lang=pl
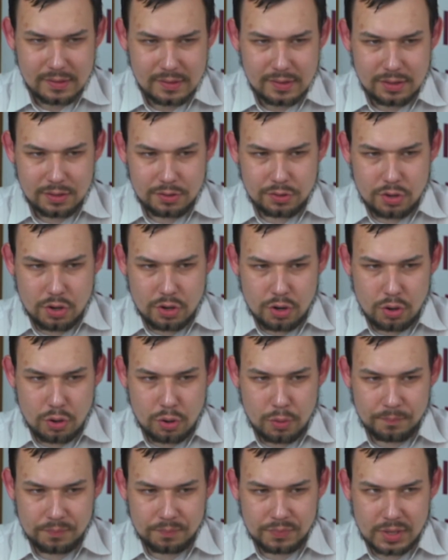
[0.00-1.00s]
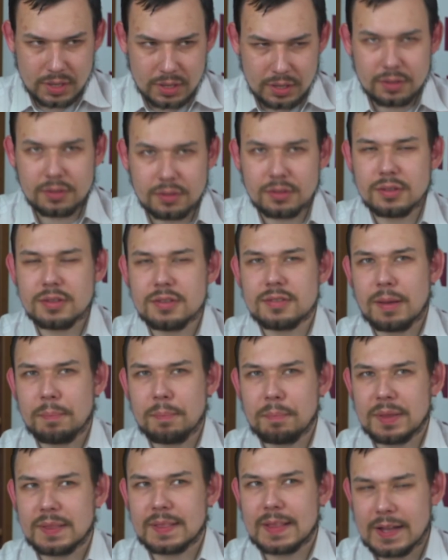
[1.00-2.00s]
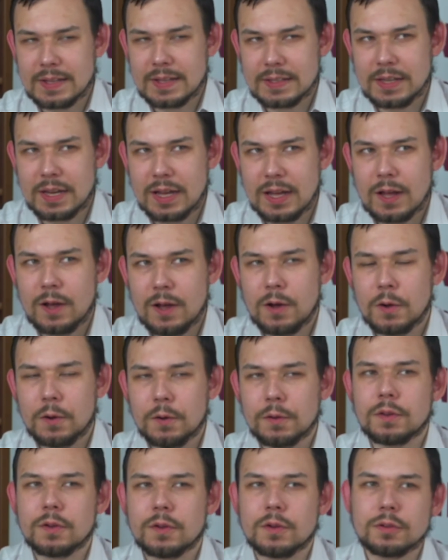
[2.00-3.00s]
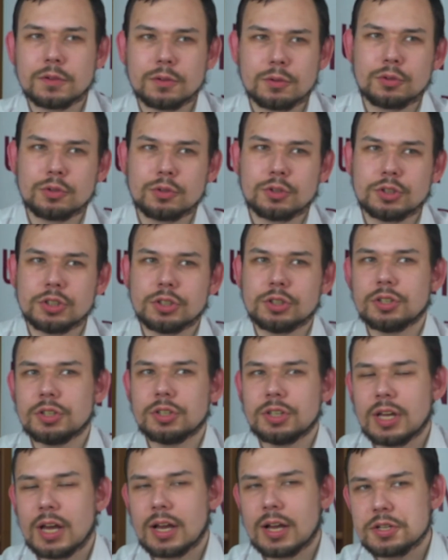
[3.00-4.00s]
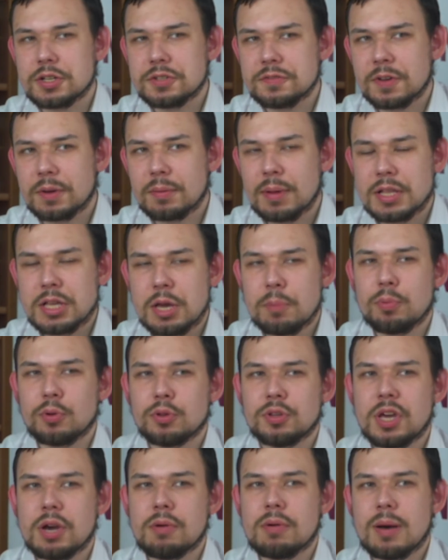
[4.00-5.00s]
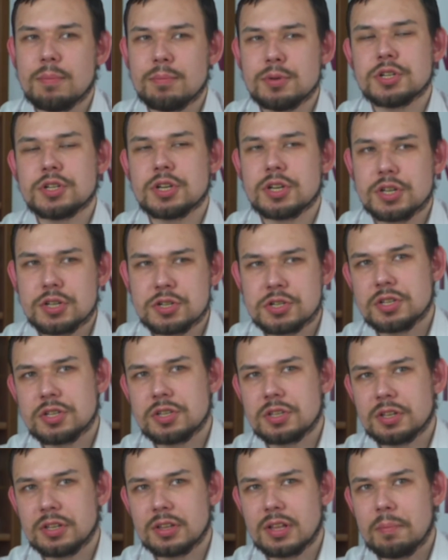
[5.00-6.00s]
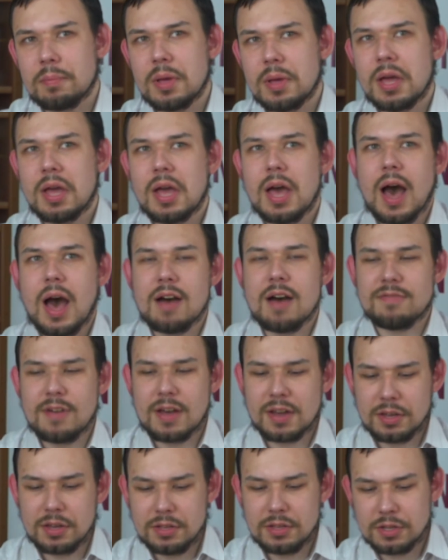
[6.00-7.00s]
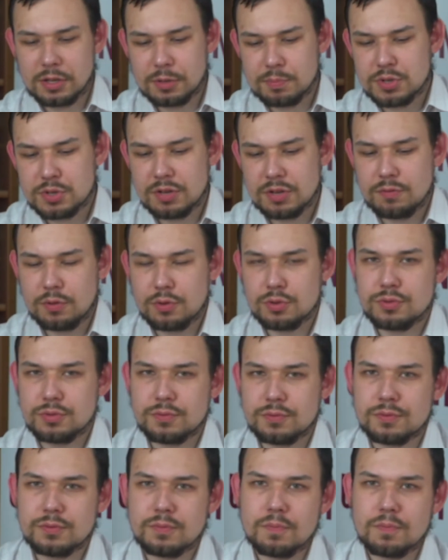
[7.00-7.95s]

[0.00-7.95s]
no, zapytania o to, czy jakaś firma nie podjęłaby się jeszcze tych tam awaryjnych przewozów.